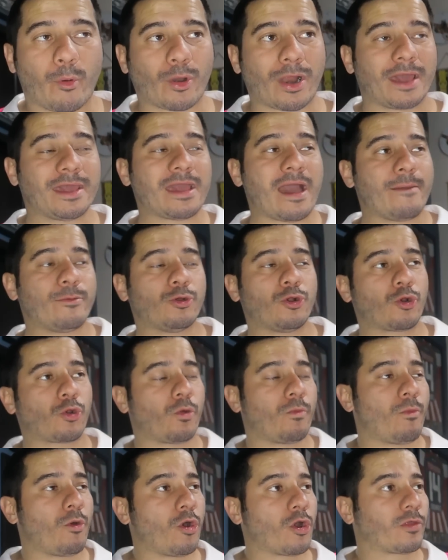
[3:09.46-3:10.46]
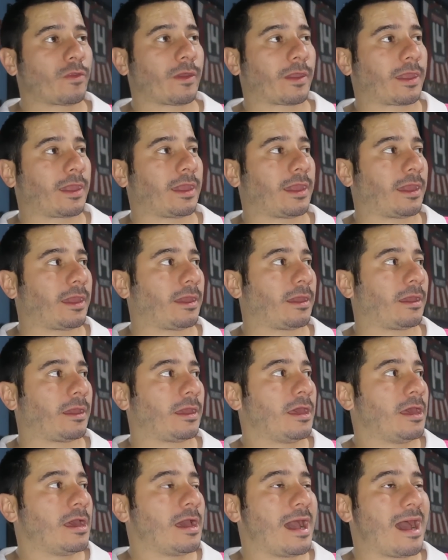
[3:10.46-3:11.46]
Por ahí había un rumor de
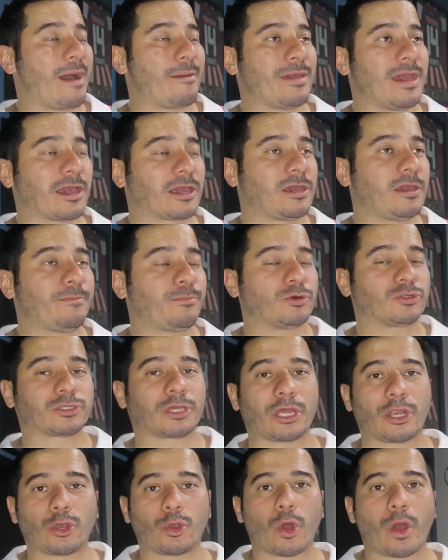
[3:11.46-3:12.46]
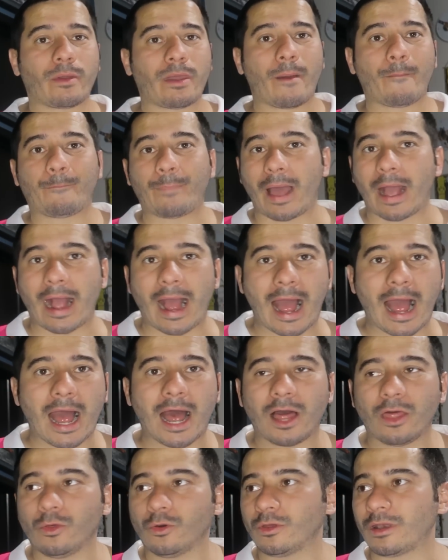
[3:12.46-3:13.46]
que había equipos que no habían
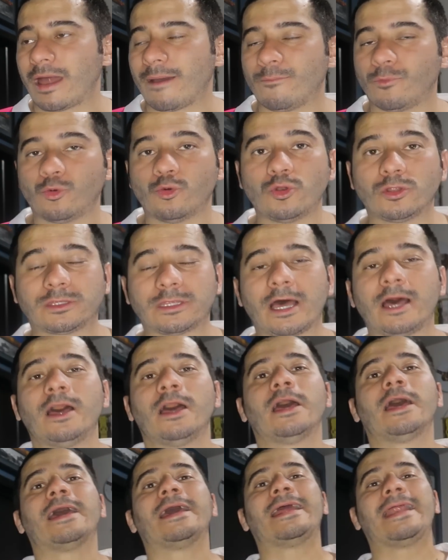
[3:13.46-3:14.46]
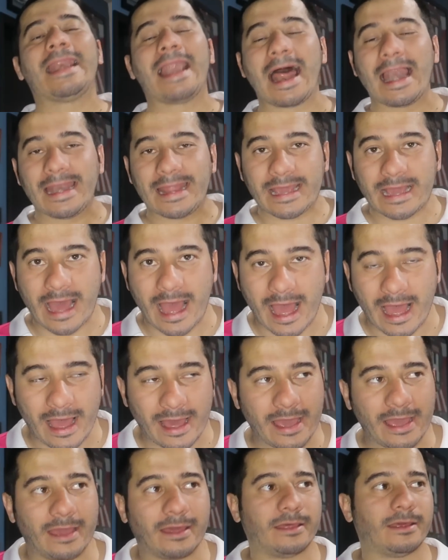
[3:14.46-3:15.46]
pagado la multa. La
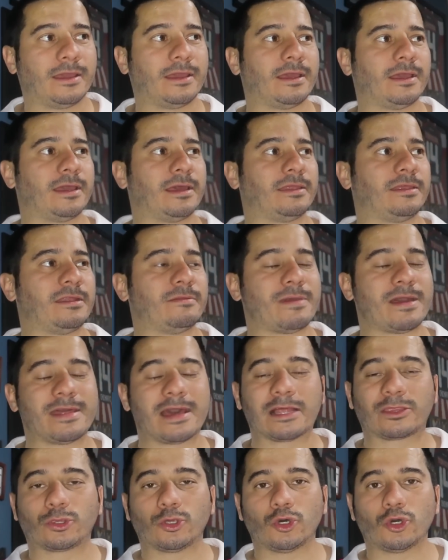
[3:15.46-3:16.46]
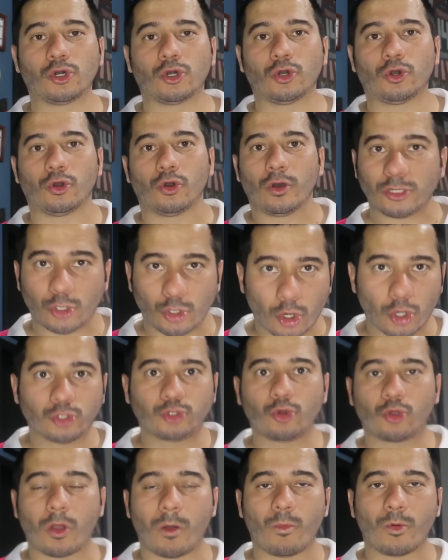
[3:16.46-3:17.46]
liga eh, de inmediato dio
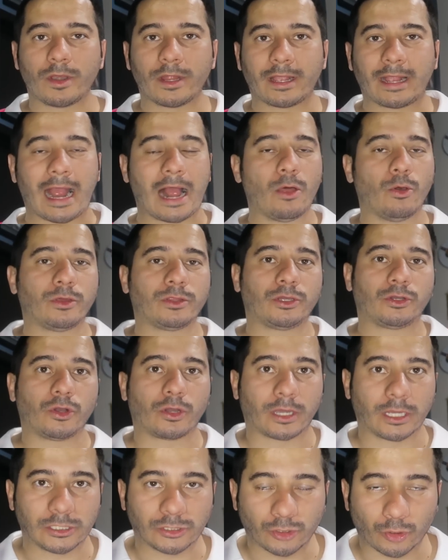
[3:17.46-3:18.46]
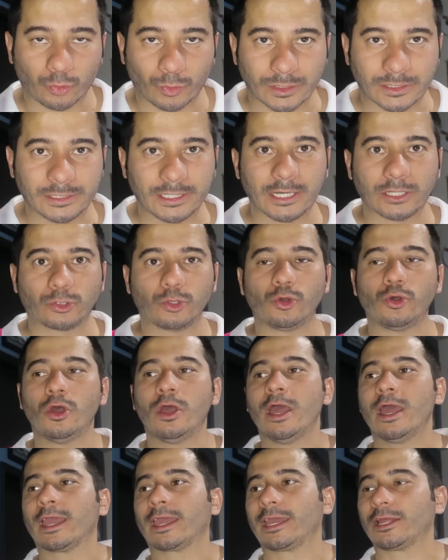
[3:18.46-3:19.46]
su comunicado y dijo que esto no es cierto,
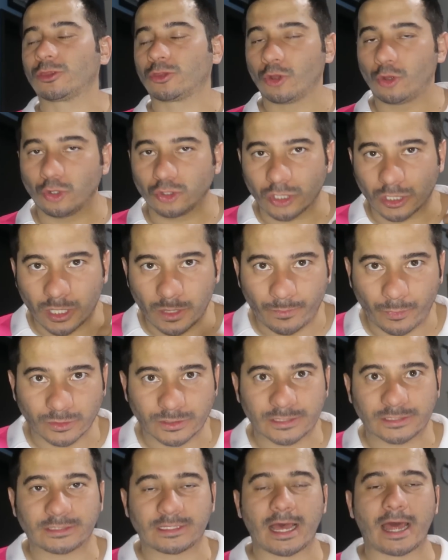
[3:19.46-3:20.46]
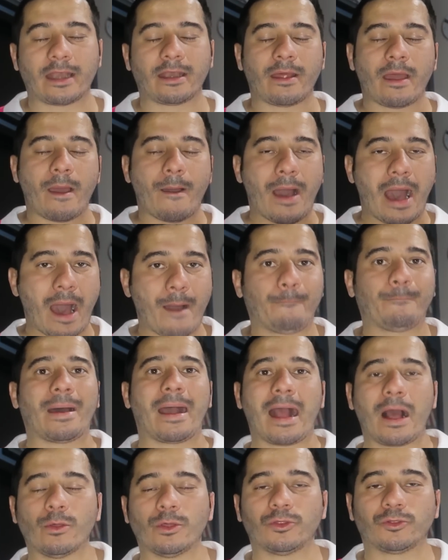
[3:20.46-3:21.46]
que todos los equipos están, han
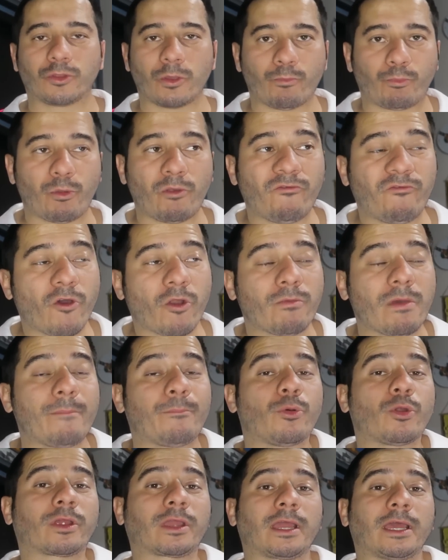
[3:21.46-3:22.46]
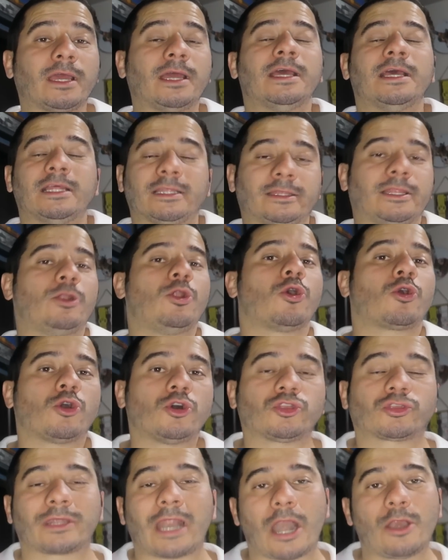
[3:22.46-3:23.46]
pagado en tiempo y forma porque de lo
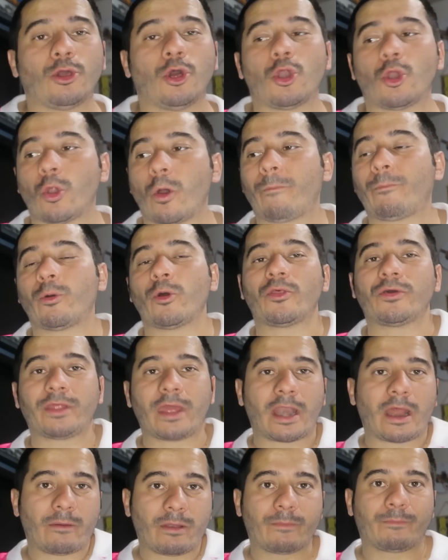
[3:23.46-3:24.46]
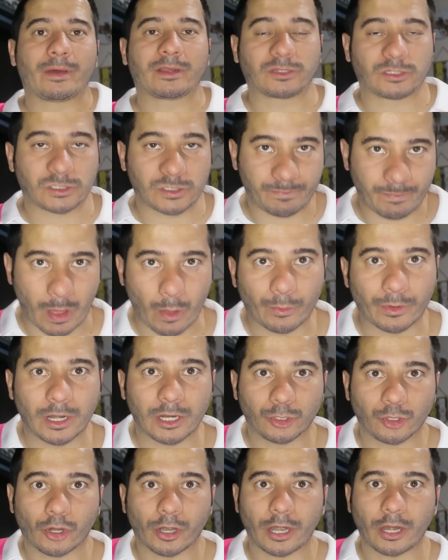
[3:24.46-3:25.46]
contrario no podrían haber participado en
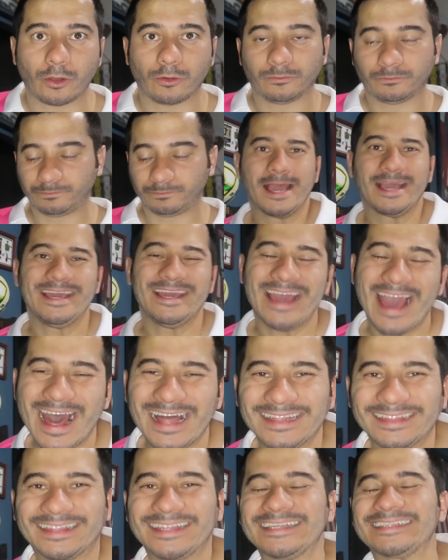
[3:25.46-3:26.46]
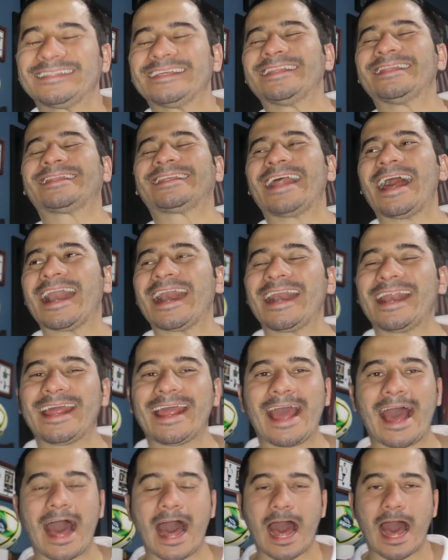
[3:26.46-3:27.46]
el torneo. Y antes de
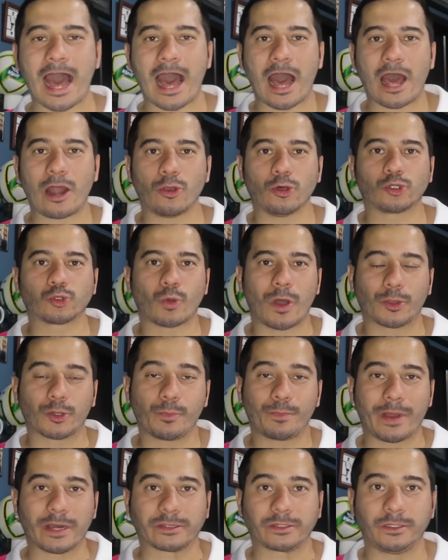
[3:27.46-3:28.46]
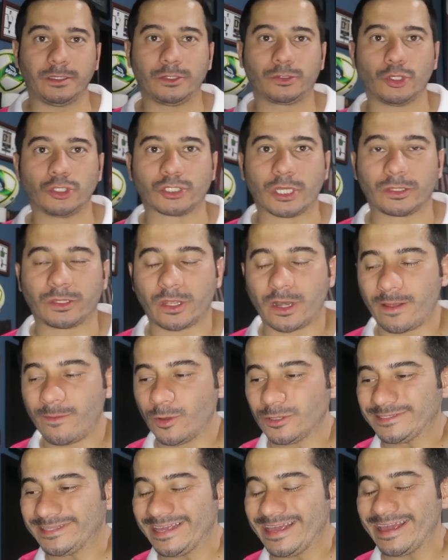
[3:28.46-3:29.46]
entrarle a los cuatro partiditos que
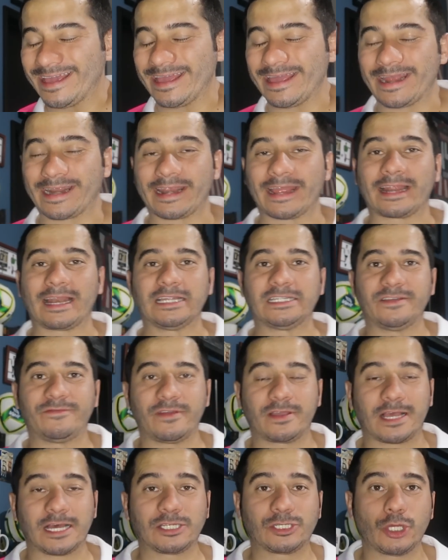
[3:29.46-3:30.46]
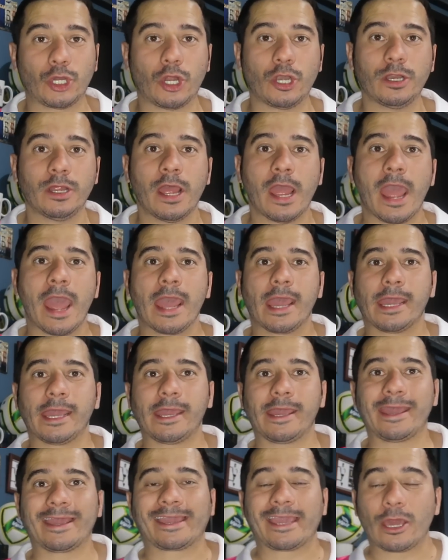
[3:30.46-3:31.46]
tenemos de reclasificación,
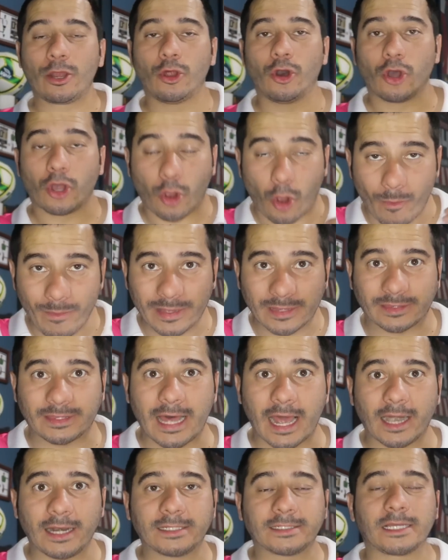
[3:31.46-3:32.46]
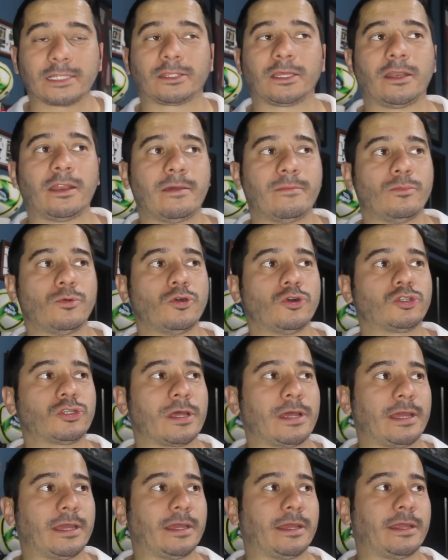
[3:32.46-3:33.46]
eh, quiero comentarles que tenemos
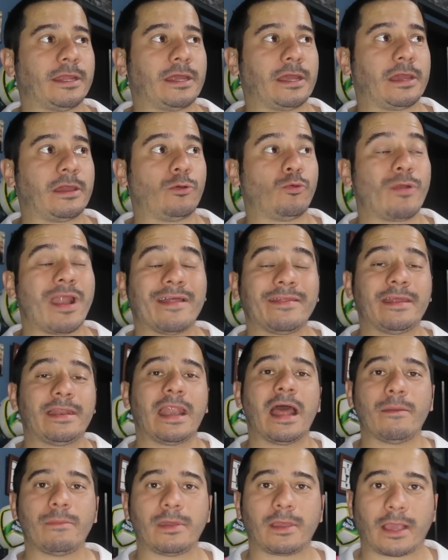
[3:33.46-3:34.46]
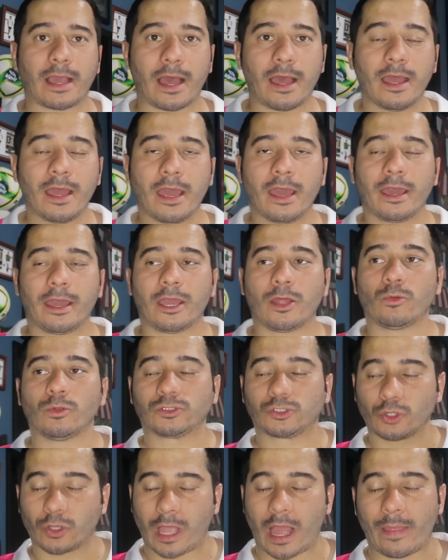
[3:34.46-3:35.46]
eh, una dinámica en
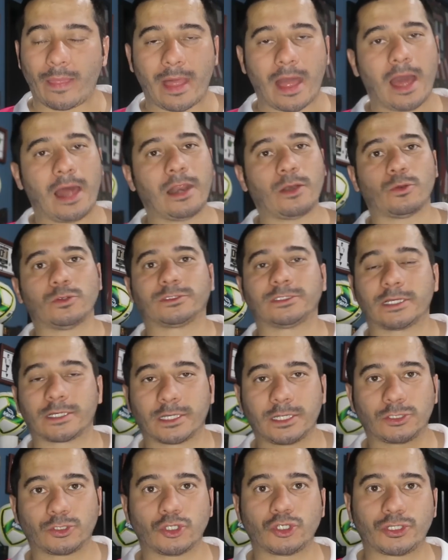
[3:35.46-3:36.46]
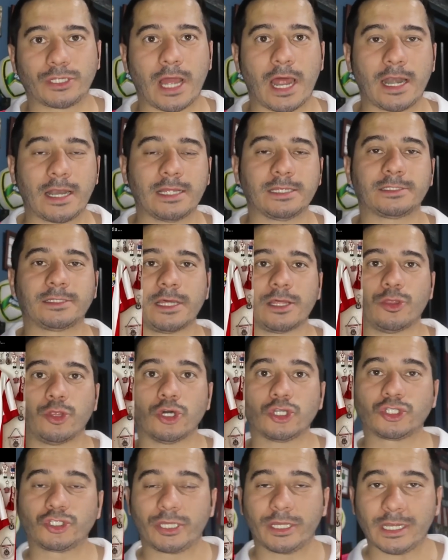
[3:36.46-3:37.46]
nuestro canal, en nuestras redes sociales de
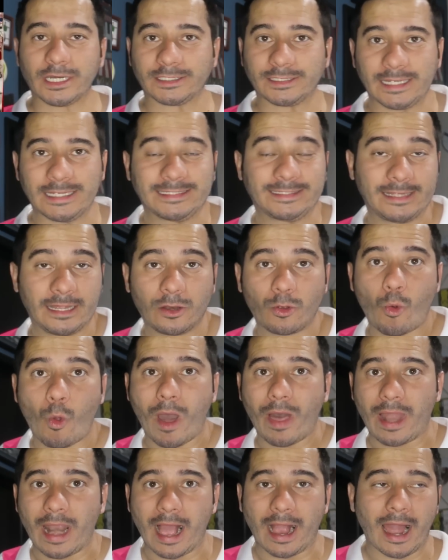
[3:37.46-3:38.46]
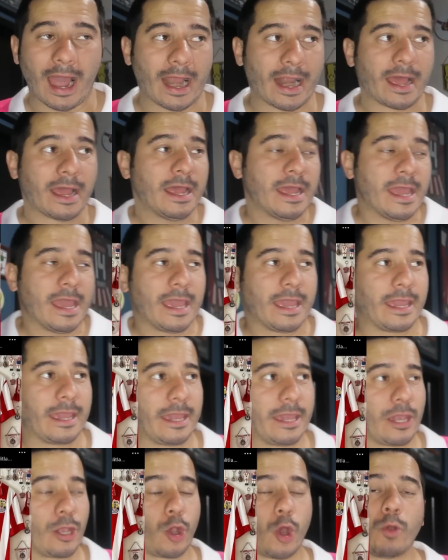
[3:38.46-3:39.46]
dos jerseys del Guadalajara.
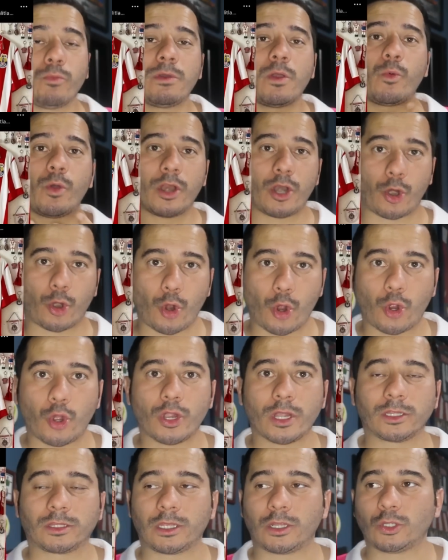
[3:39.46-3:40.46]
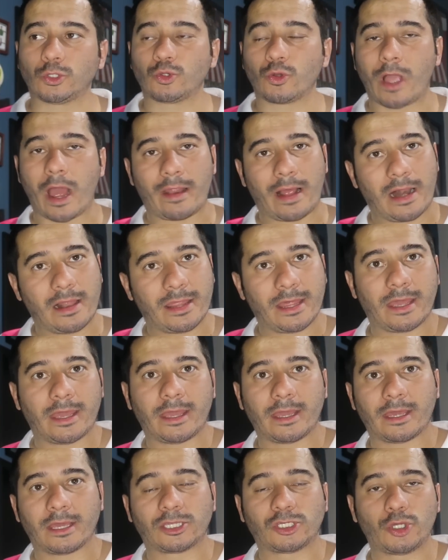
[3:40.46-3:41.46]
Eh, con mi buen Rocco que tiene su canal
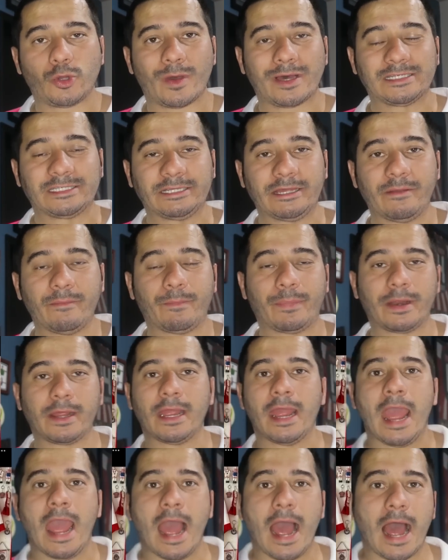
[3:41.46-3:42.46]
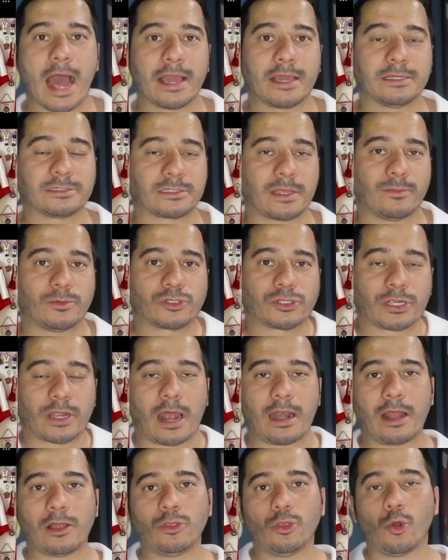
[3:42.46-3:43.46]
de Chivas Siempre. Ahí estamos
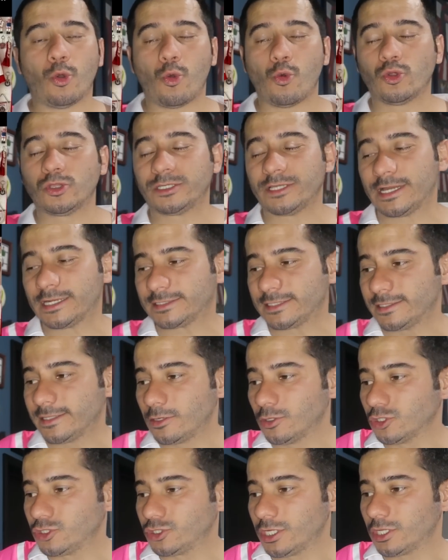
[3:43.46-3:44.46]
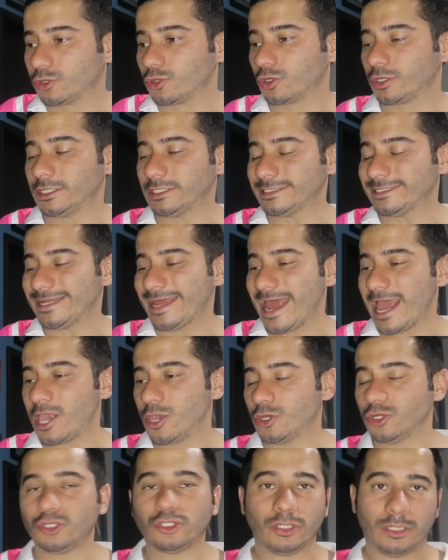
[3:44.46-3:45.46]
regalando un jersey de los 115
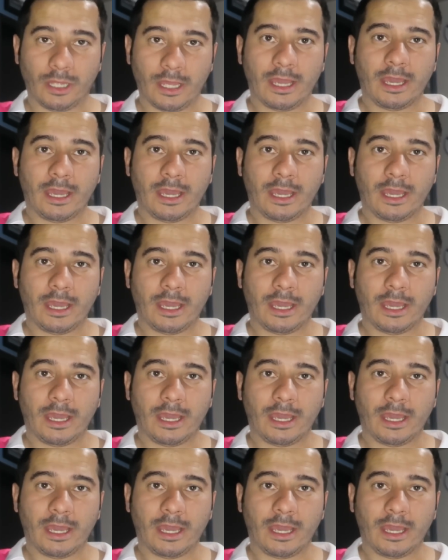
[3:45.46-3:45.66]
años